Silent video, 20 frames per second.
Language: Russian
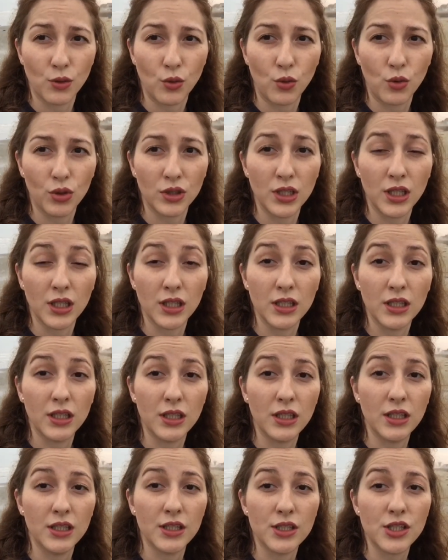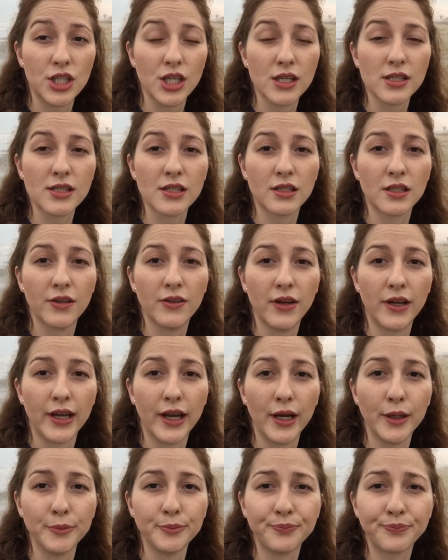года. И, честно
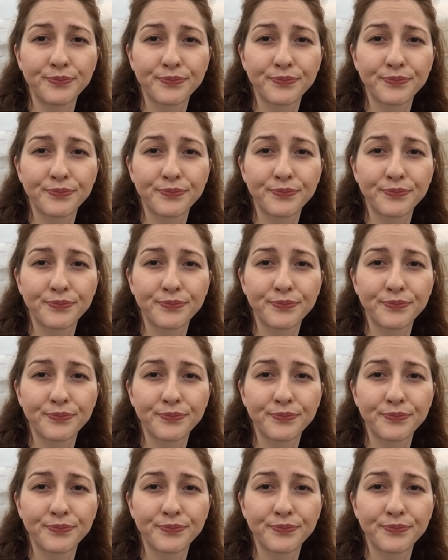говоря,